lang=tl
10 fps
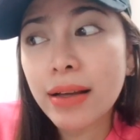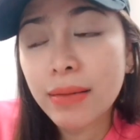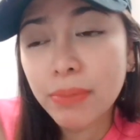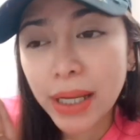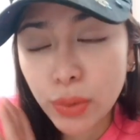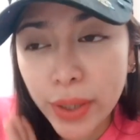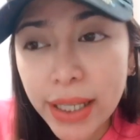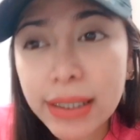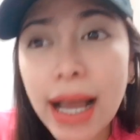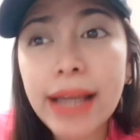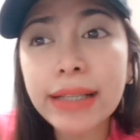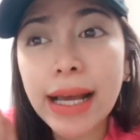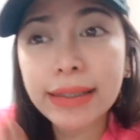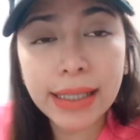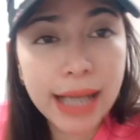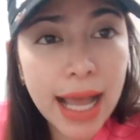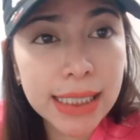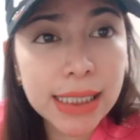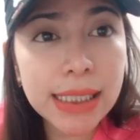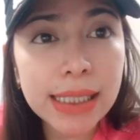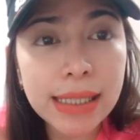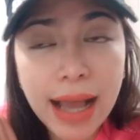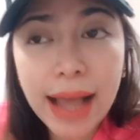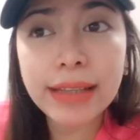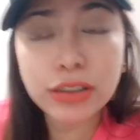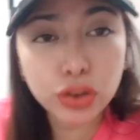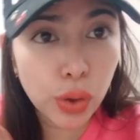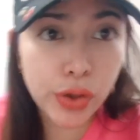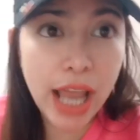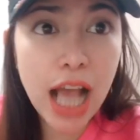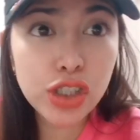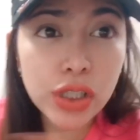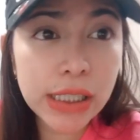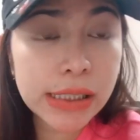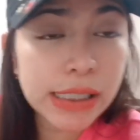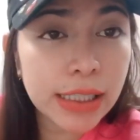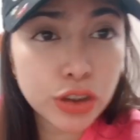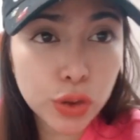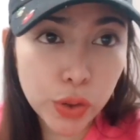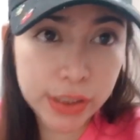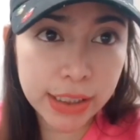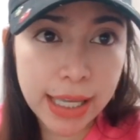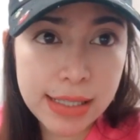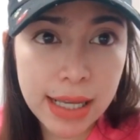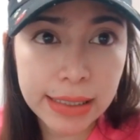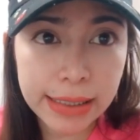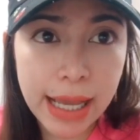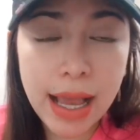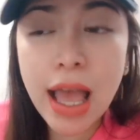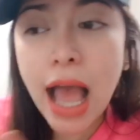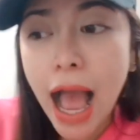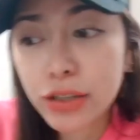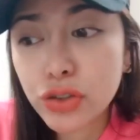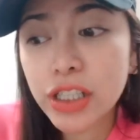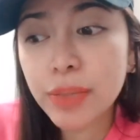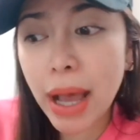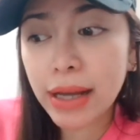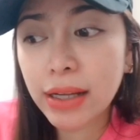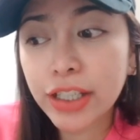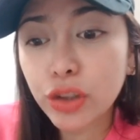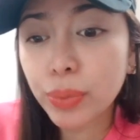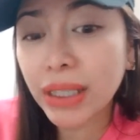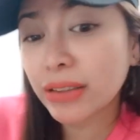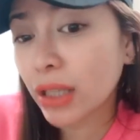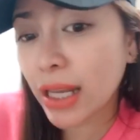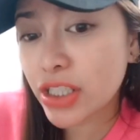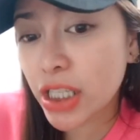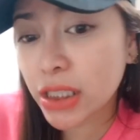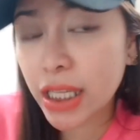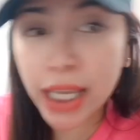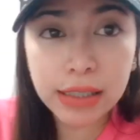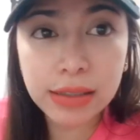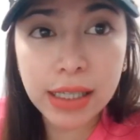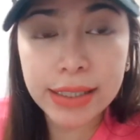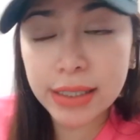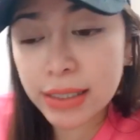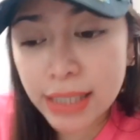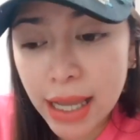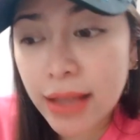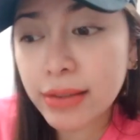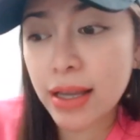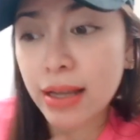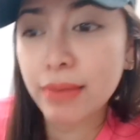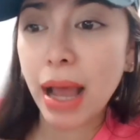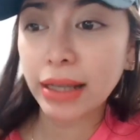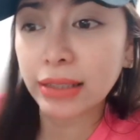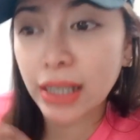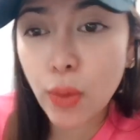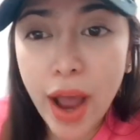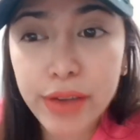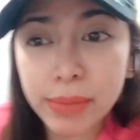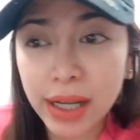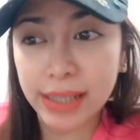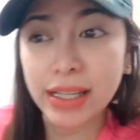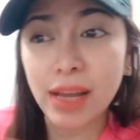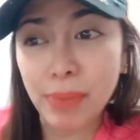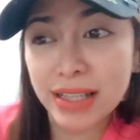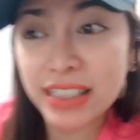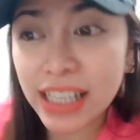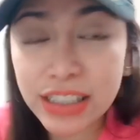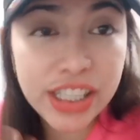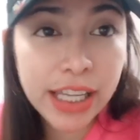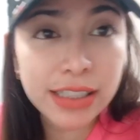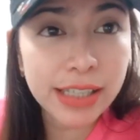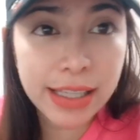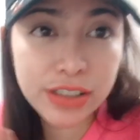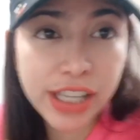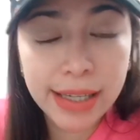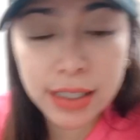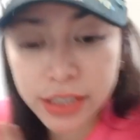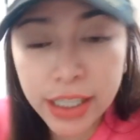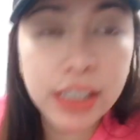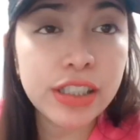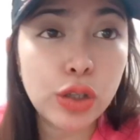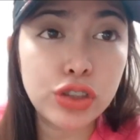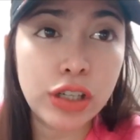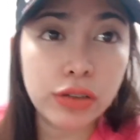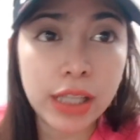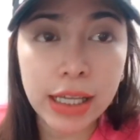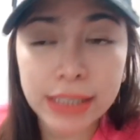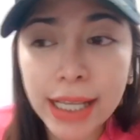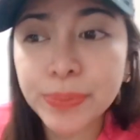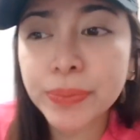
paliwanagan at nagkahingian ng sorry. Actually, hindi nag-sorry si Kate sa kanya. Actually, parang kinumpranta lang siya ni Kate na ganyan-ganyan na bakit nagawa yung mga ganyang kaplastikan, cherry, cherry, cherry, cherry, charot-charot na ganyan